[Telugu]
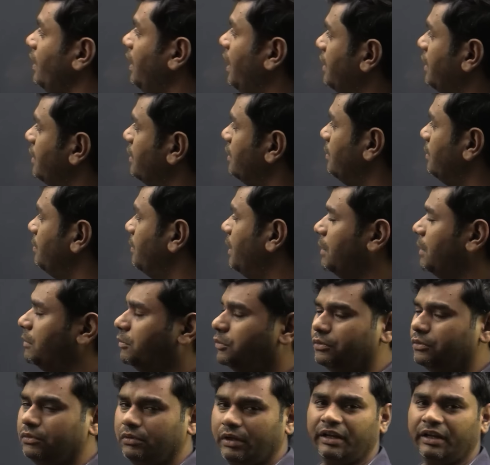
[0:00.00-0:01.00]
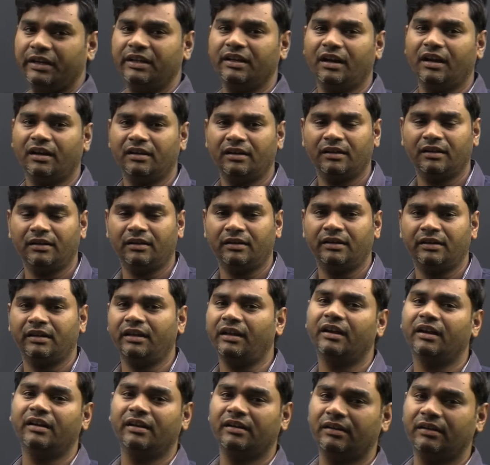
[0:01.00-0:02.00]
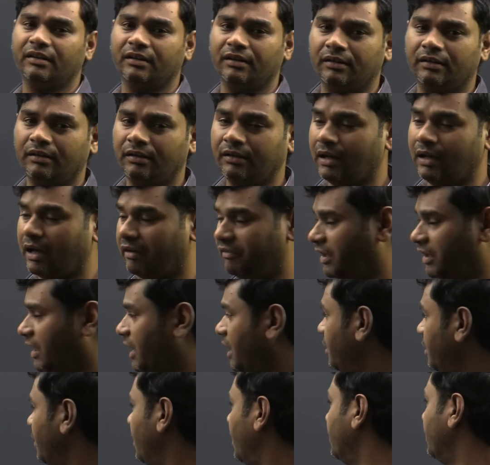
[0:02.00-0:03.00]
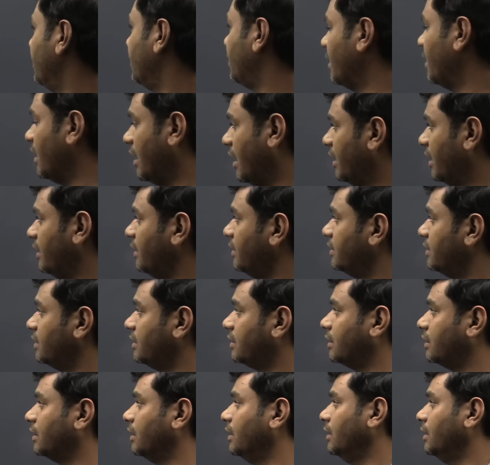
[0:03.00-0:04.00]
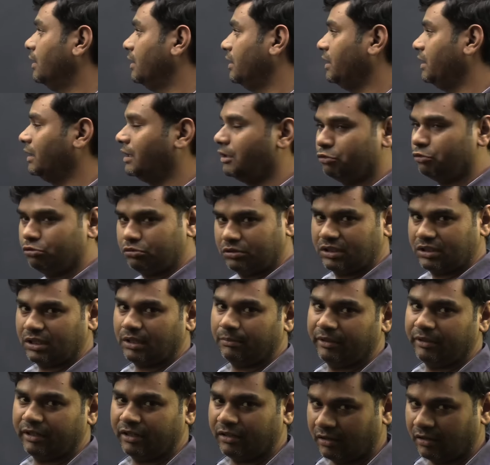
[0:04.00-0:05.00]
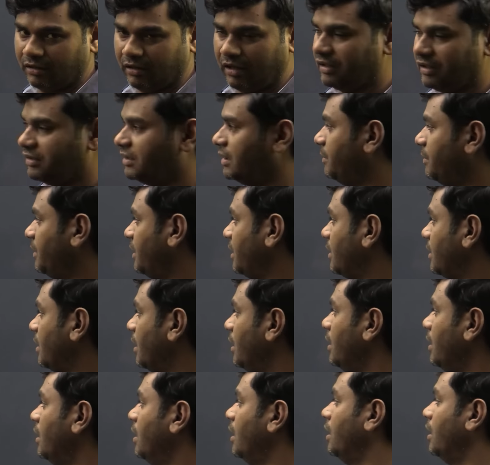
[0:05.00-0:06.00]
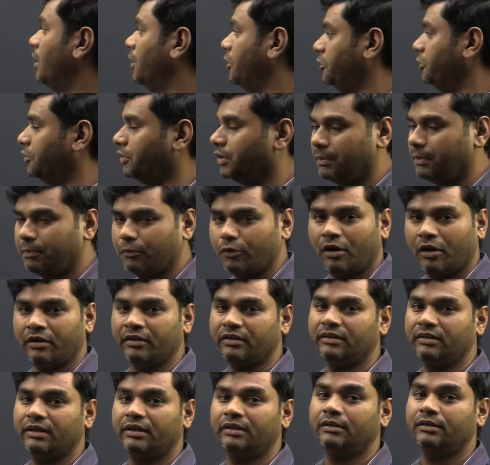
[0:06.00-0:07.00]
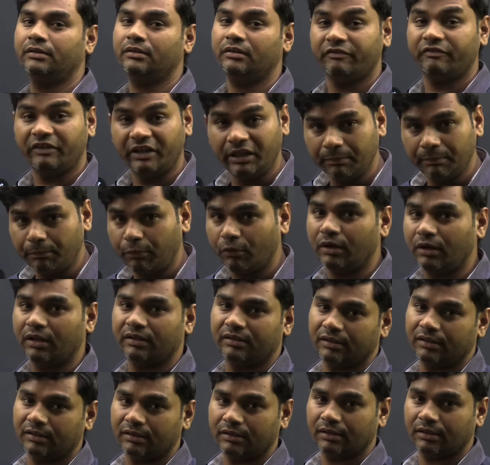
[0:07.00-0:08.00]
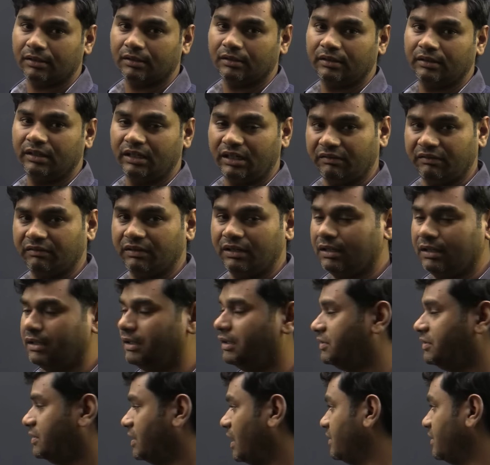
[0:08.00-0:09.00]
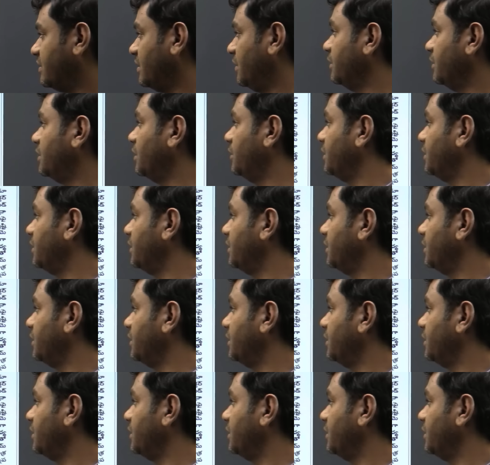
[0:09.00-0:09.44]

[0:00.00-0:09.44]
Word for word: అండ్ మనము ఎన్ని ఖండాలు అంటే ఏడు అంటాం కదా అవి ఏడు కాదట ఆరేనట ఇంకా ఉత్తర అమెరికా నార్త్ అమెరికా యూరప్ కాంటినెంట్ విడిపోలేదంట ఇటీవల శాస్త్రవేత్తలు